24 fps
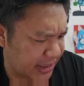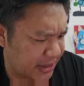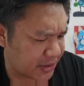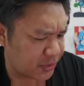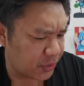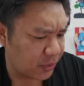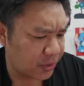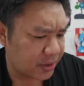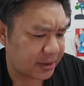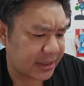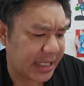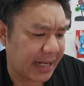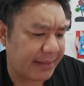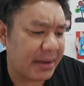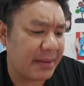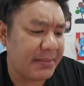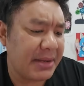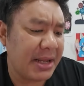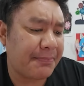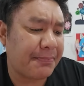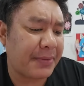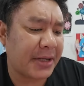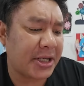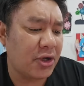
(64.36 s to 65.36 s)
ที่สุดแต่มัน
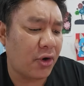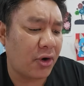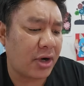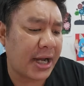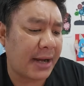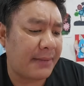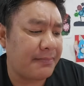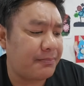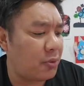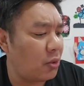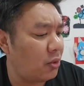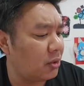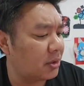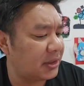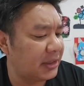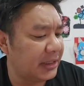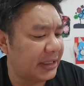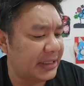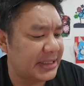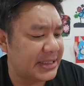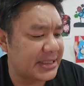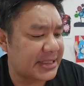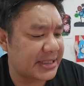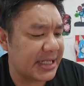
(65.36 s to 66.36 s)
มีประโยคคำพูดห
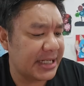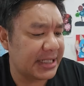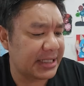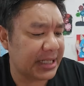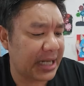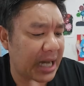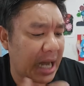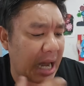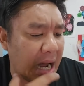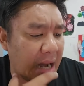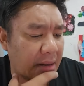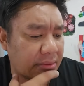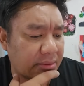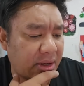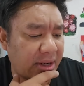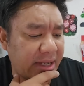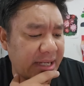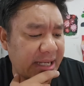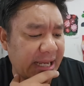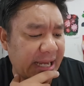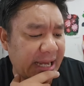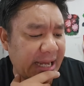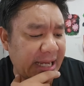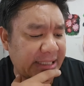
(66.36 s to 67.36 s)
นึ่งซึ่งร้อย
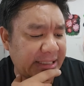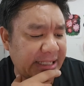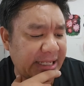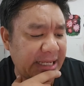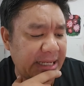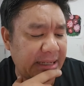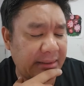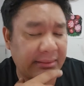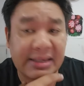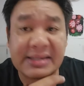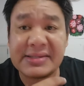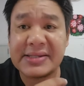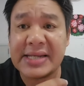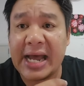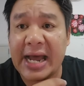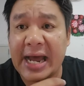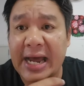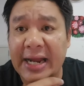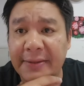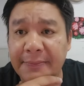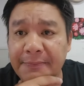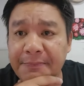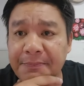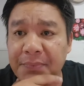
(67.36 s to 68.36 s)
เอกทีรสา
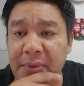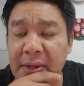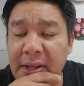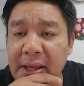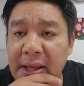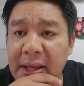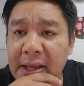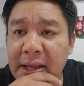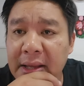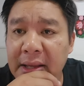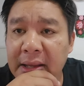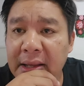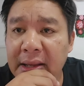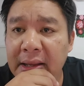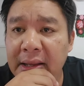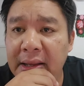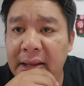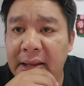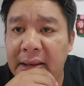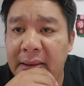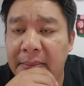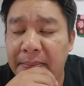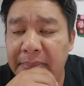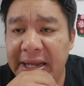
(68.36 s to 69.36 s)
ร
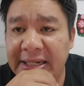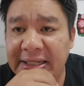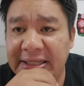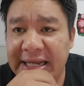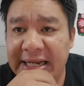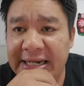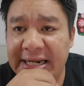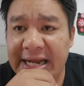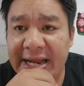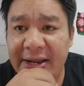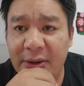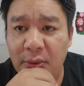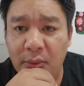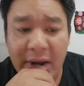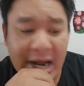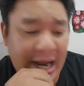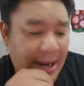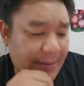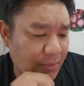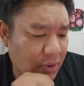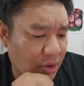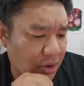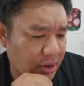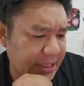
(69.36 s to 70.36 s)
เป็นทนายควา
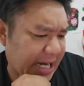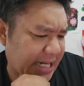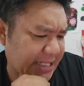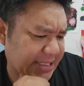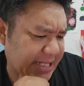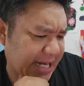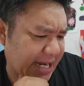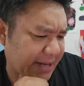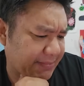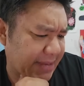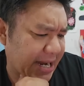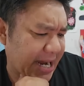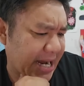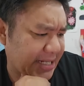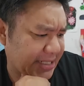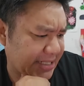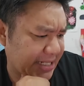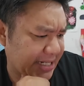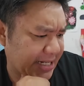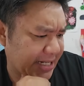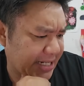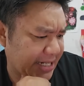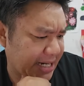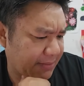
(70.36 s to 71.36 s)
มของนายสามารถ
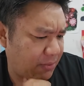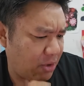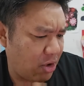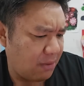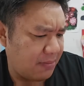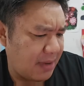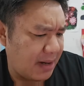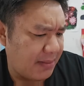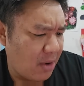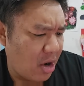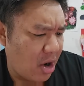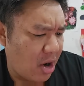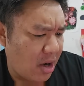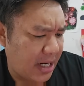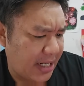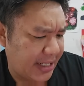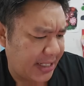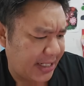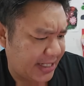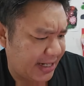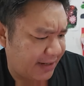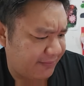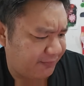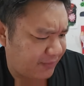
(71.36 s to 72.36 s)
เนี่ยนะครับออกมาบอก
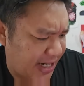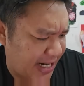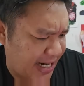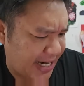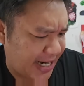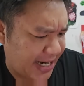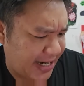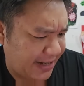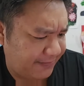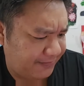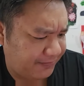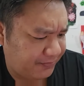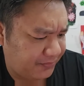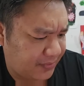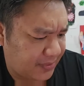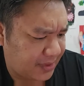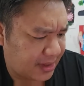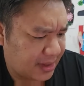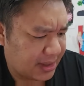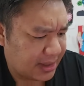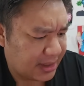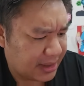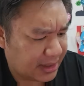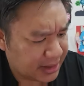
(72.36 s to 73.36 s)
นะครับว่า
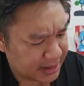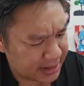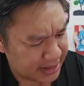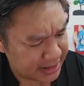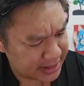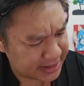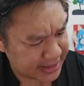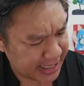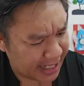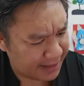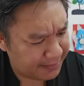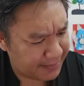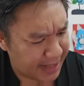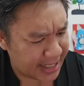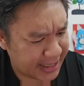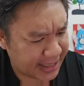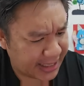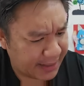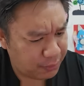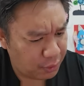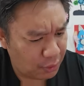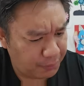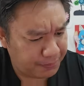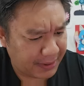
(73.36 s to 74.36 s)
คือสามารถแก
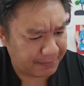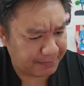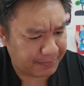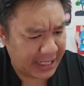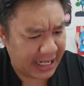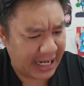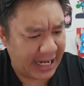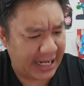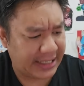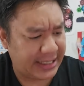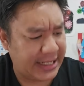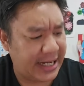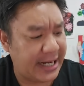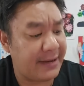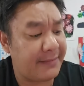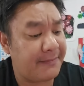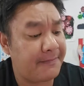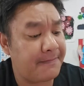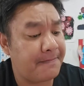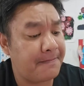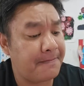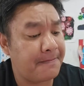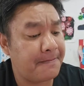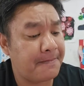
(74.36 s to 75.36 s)
พูดแปลกๆนะ
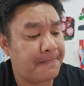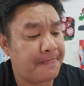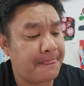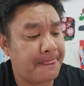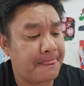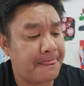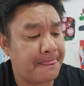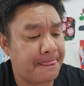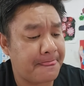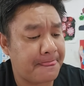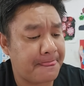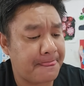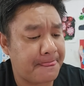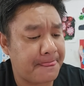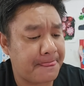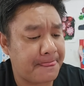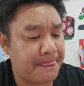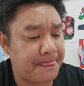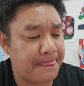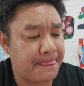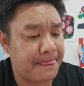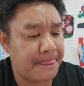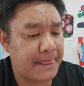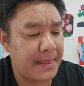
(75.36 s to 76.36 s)
อืม
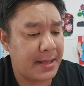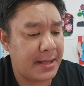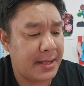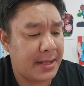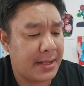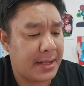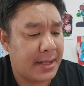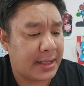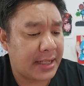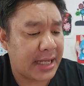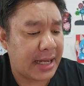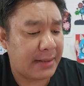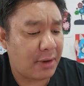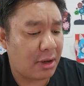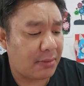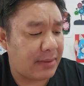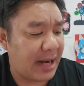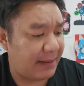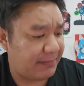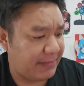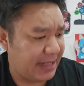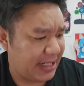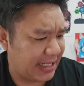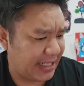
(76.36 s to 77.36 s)
แกบอก
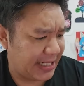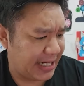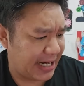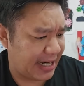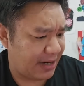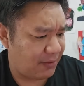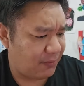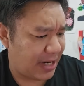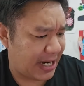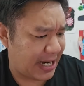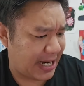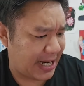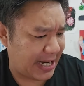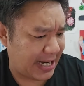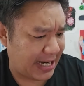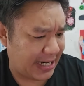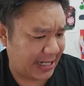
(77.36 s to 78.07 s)
แบบนี้เลยนะฮะว่า